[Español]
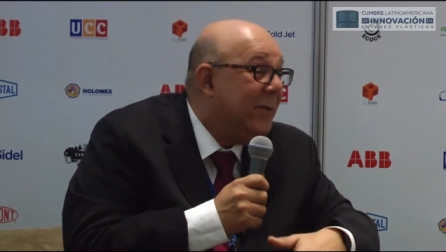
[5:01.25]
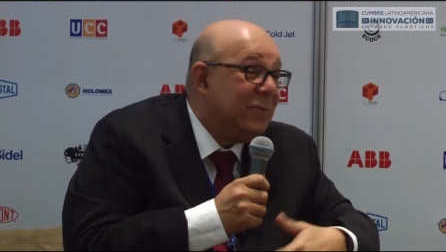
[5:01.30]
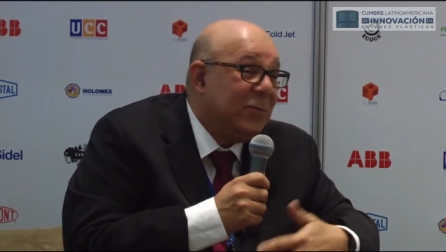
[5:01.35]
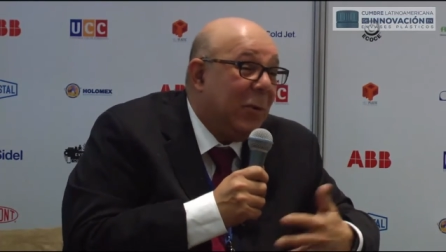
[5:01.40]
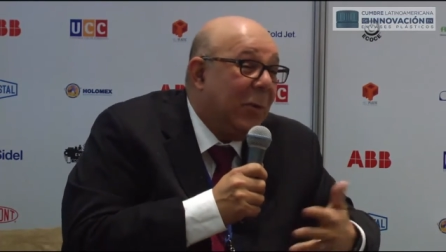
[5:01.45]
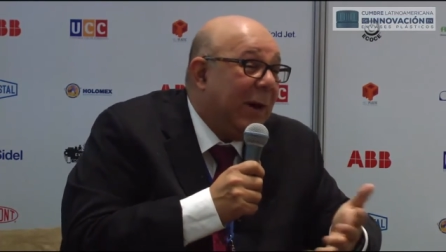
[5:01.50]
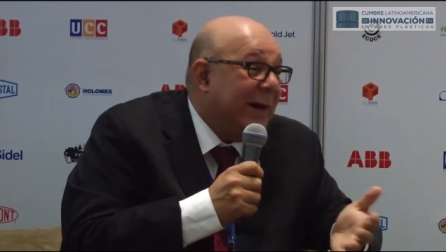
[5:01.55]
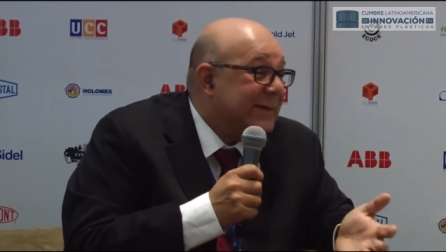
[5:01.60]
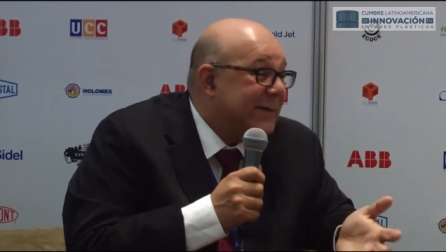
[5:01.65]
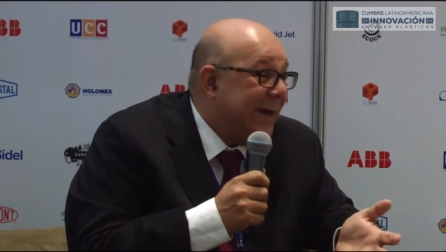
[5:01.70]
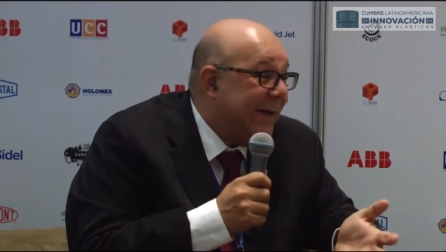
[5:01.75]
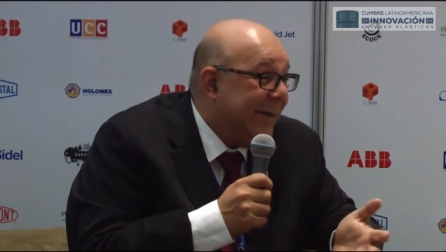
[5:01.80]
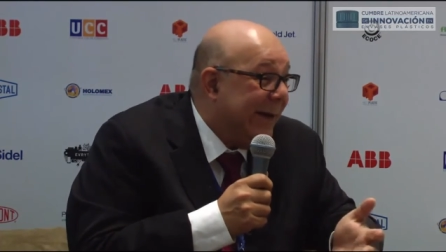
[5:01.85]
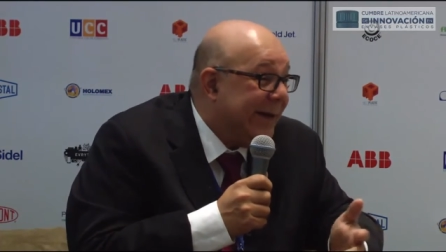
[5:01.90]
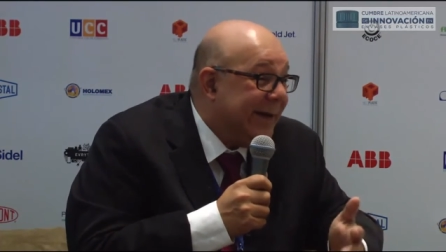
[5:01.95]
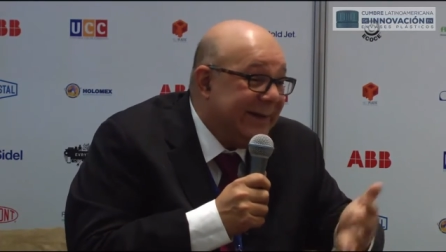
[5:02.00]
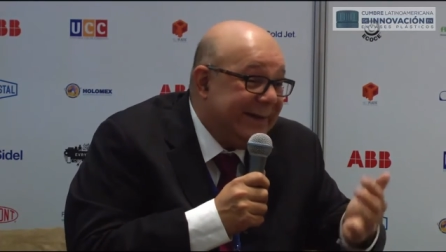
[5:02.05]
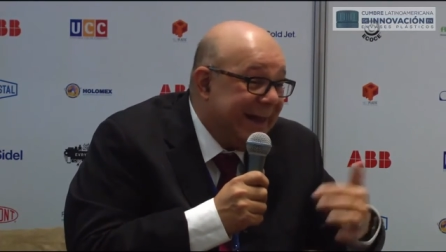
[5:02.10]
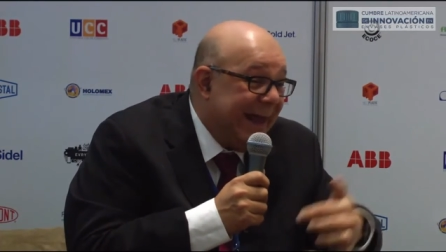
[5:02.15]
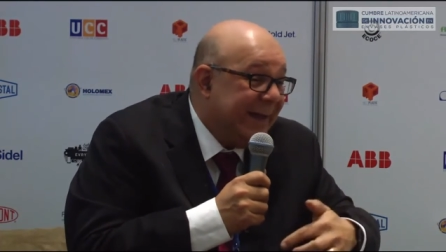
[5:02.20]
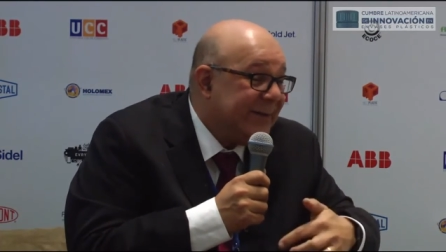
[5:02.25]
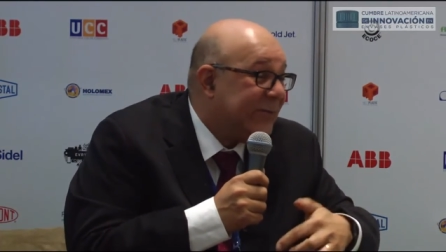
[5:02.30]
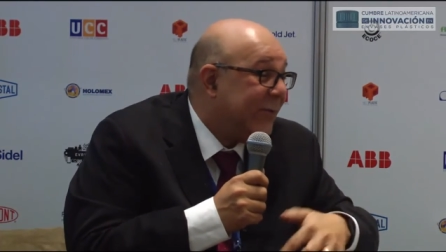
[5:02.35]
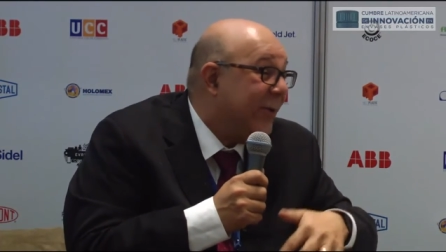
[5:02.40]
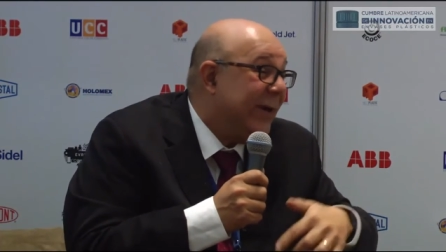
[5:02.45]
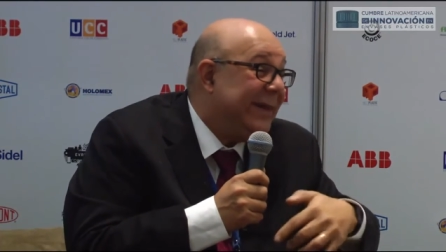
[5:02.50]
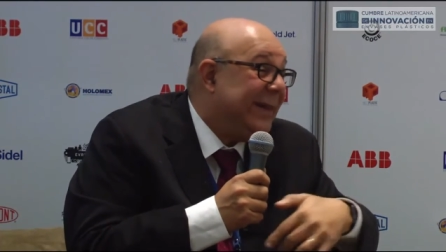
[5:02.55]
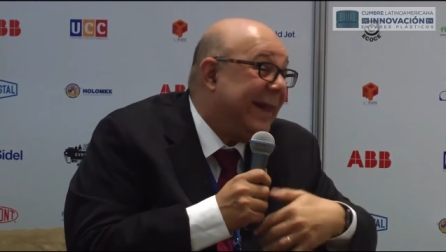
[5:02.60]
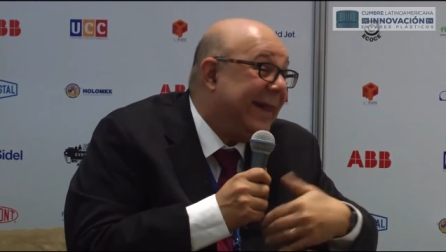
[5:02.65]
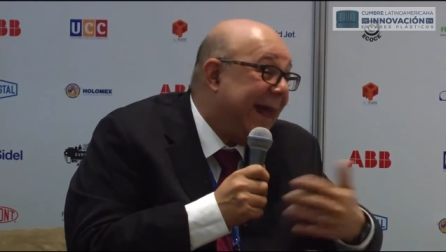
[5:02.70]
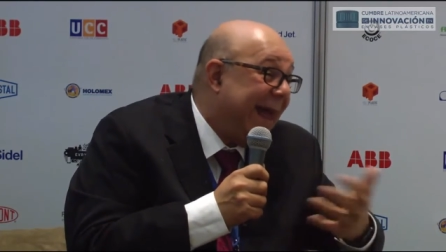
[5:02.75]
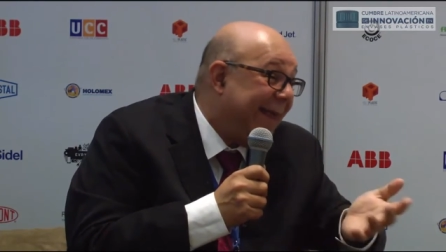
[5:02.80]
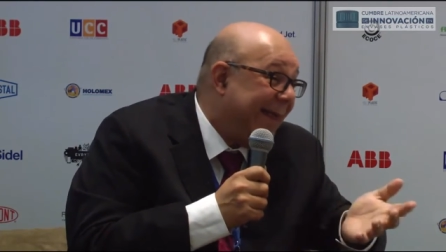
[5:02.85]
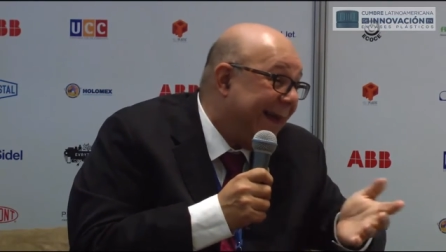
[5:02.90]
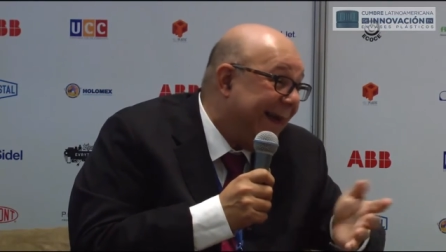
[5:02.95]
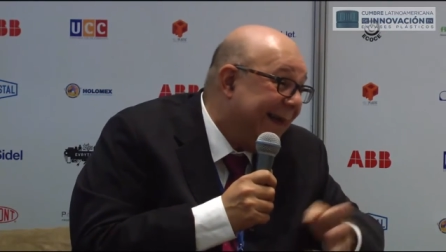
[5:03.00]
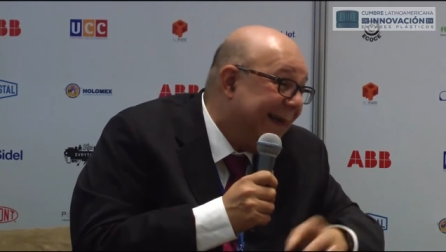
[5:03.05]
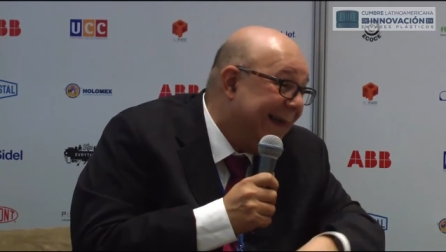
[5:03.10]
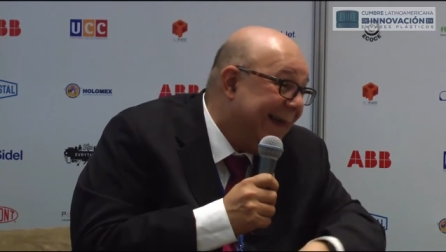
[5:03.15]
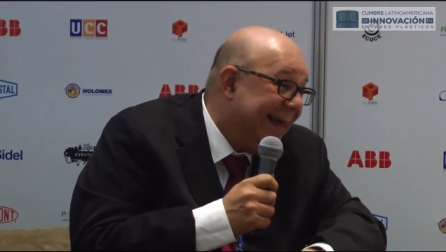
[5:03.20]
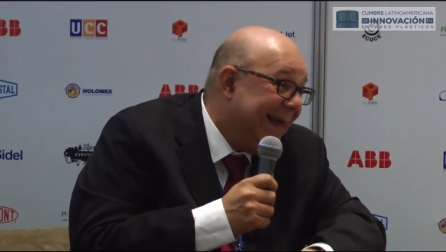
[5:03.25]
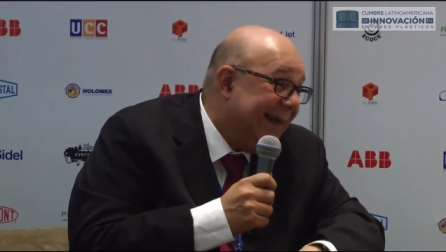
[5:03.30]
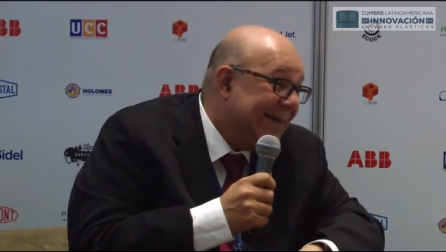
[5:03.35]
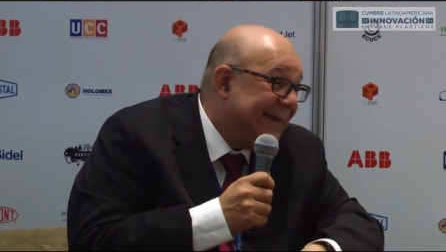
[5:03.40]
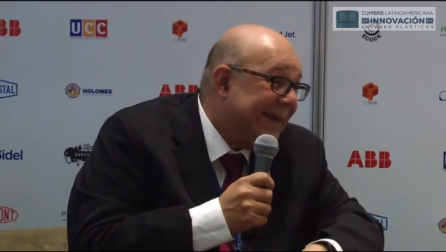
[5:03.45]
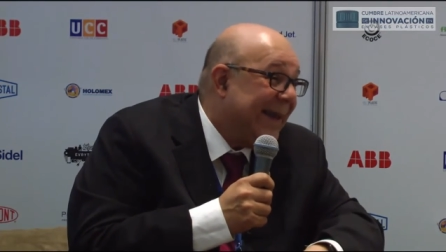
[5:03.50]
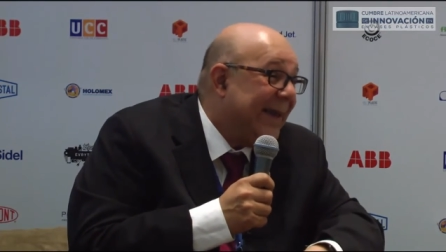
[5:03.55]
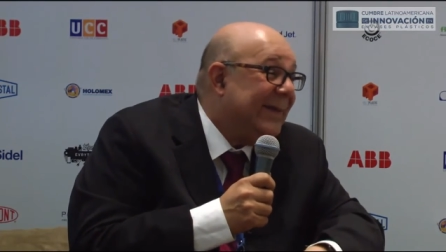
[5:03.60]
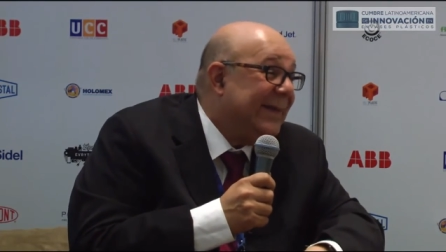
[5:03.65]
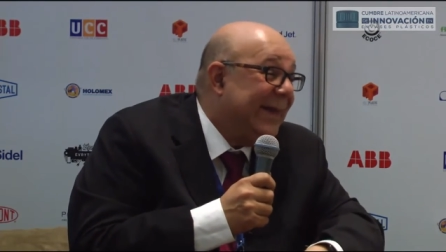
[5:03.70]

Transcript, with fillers: no va a saber de esto y de nada. Así que